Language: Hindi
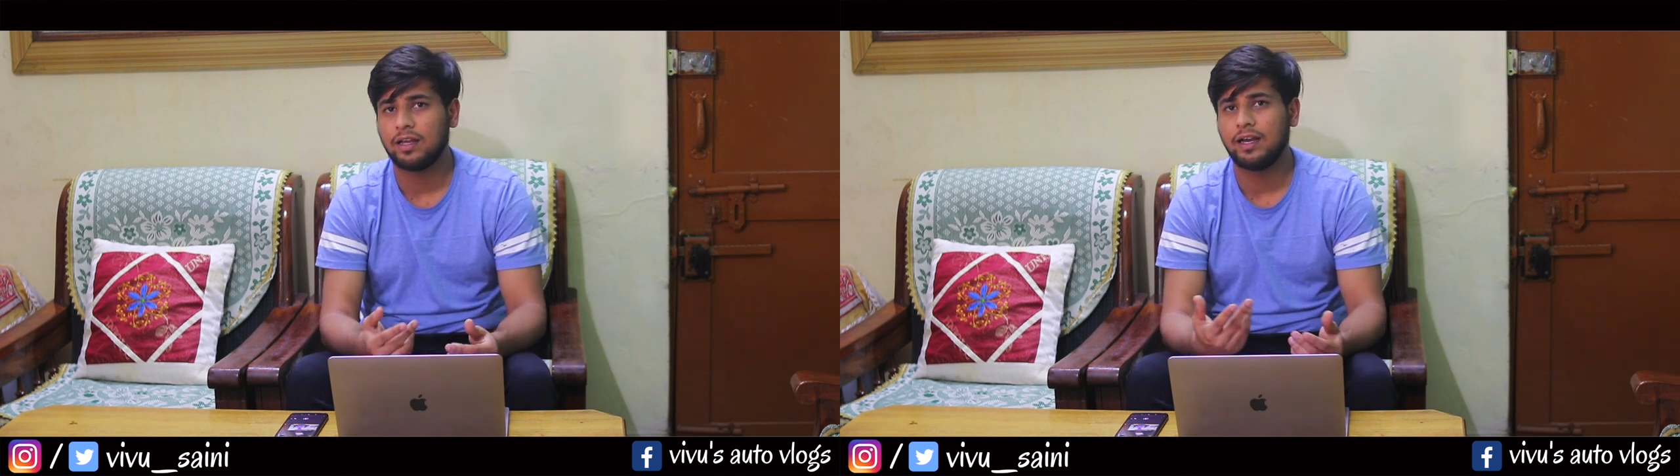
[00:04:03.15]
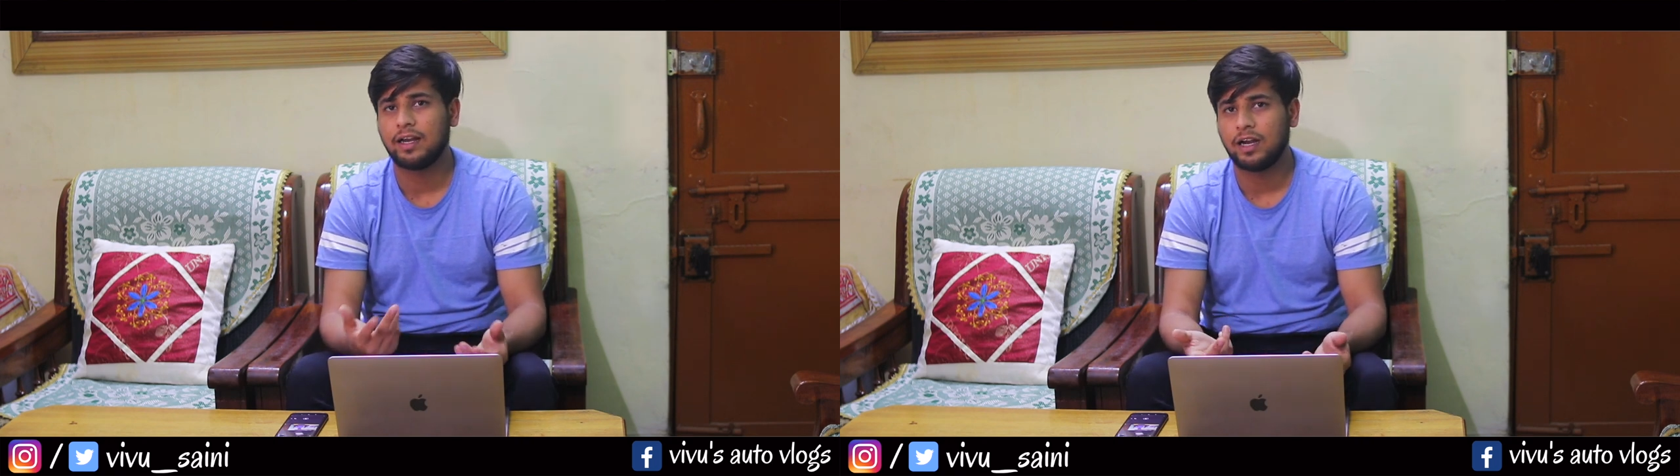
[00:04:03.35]

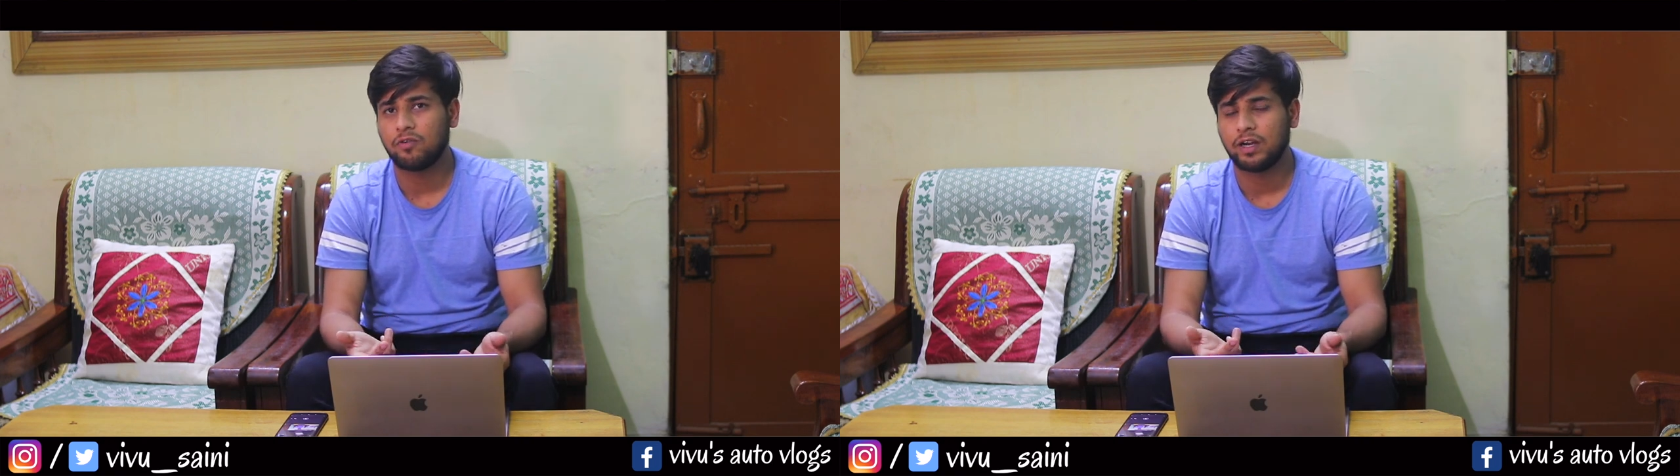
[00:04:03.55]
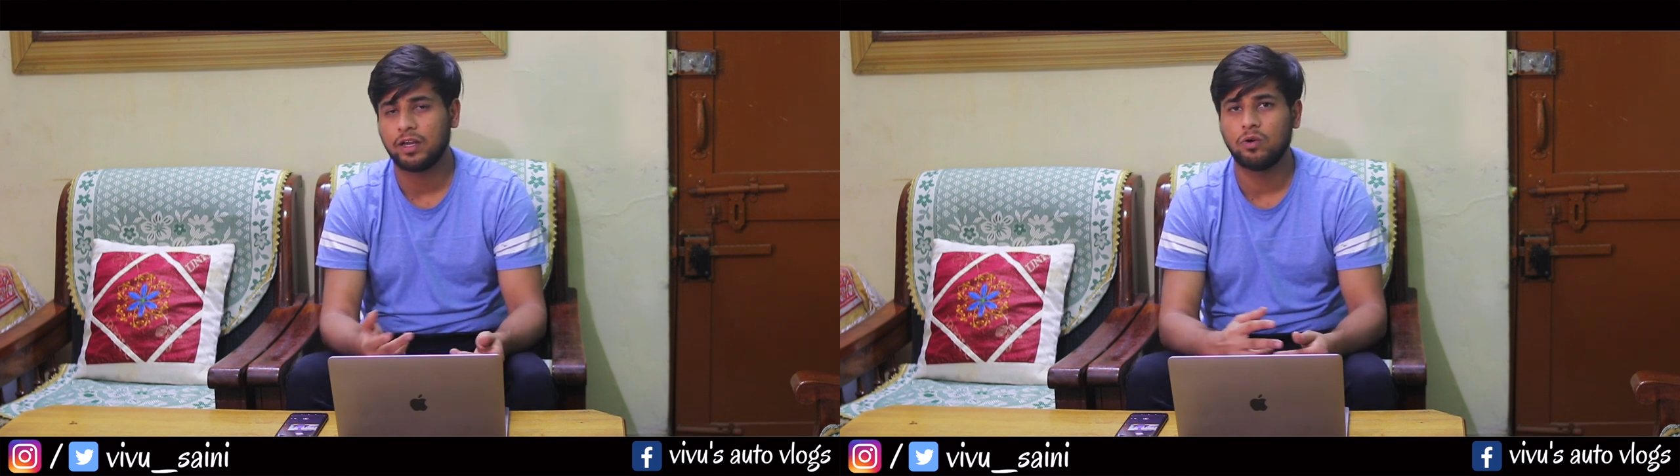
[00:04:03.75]
इलीट आई
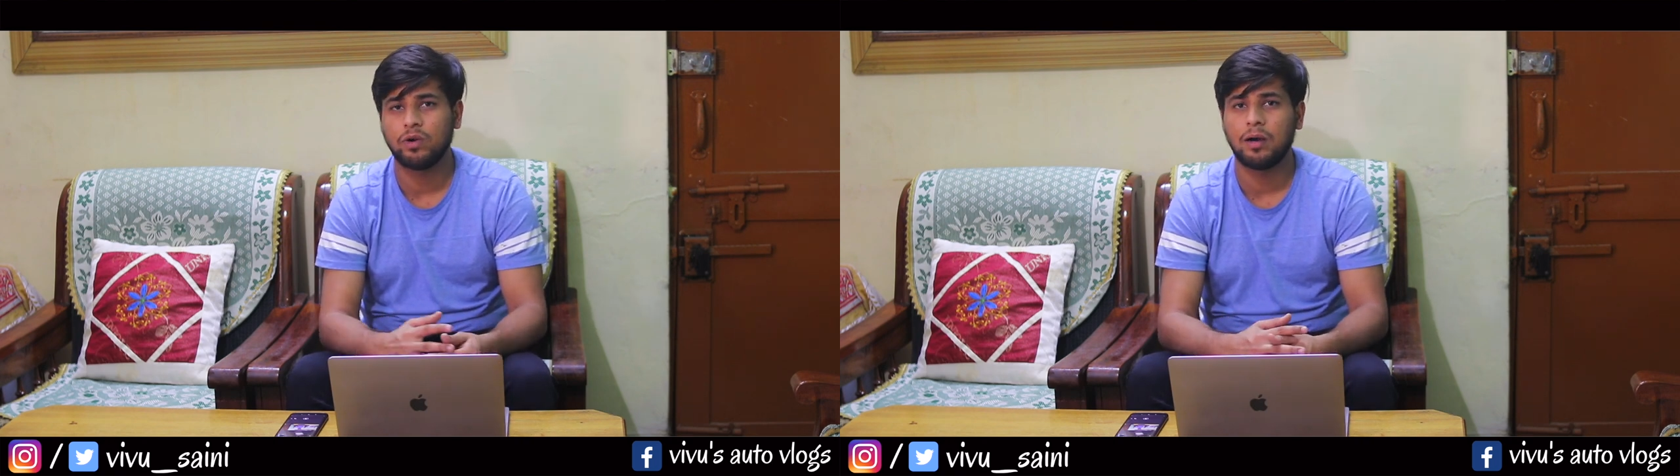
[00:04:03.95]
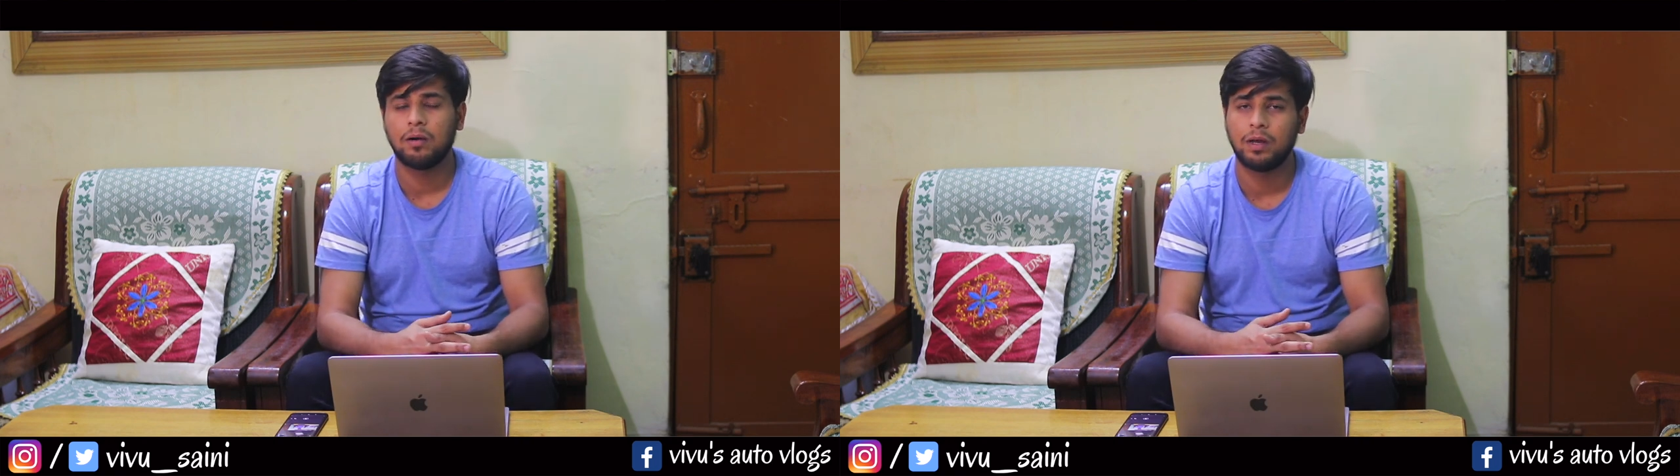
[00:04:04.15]
ट्वेंटी हो
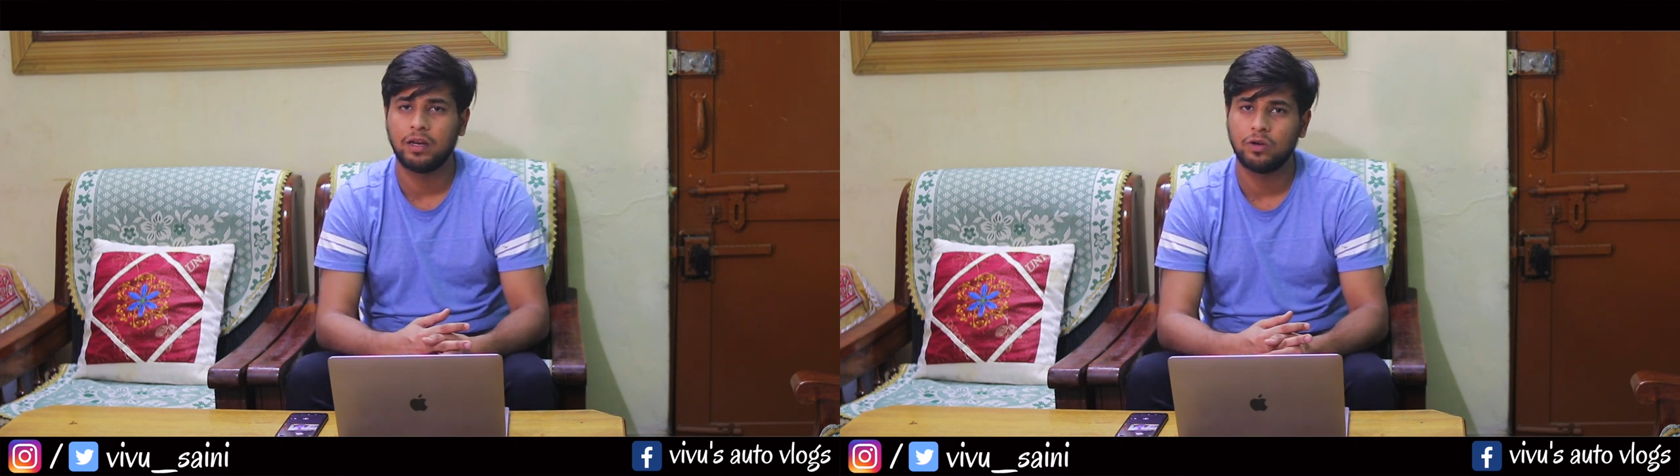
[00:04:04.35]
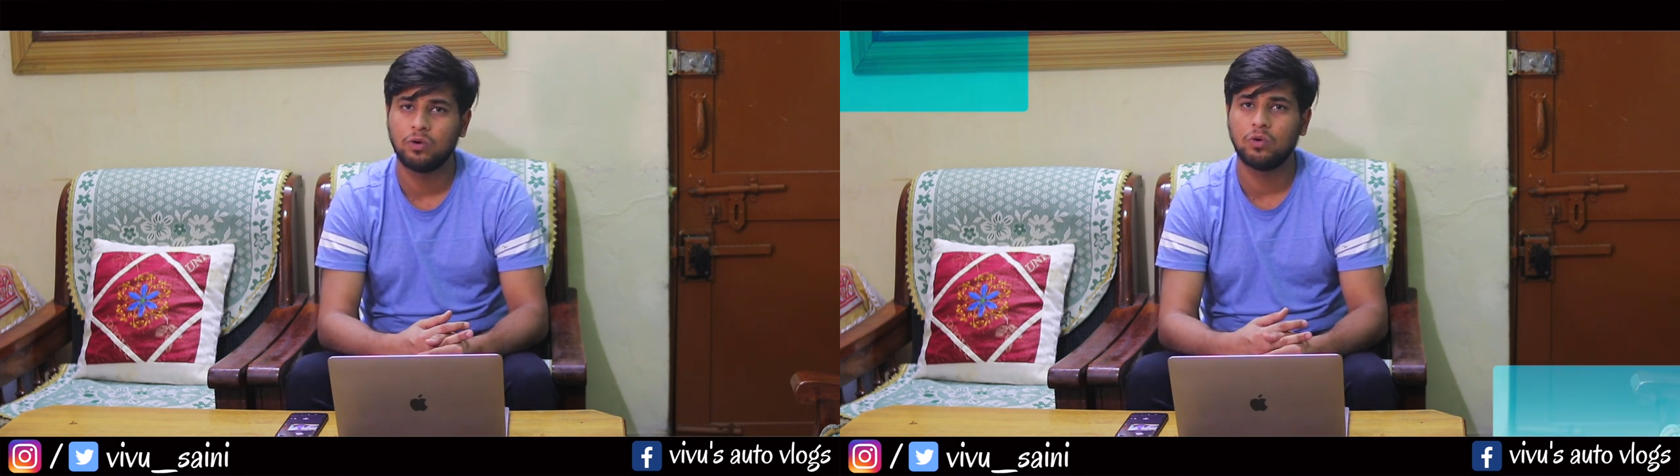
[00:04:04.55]
या
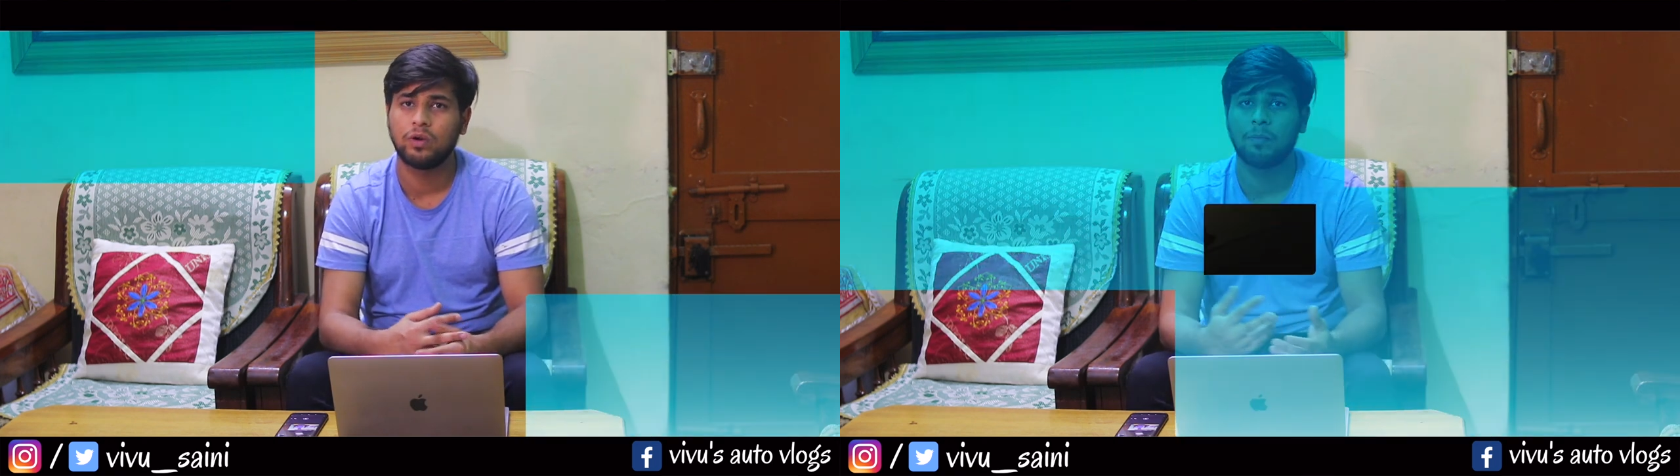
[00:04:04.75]
बलिनो हो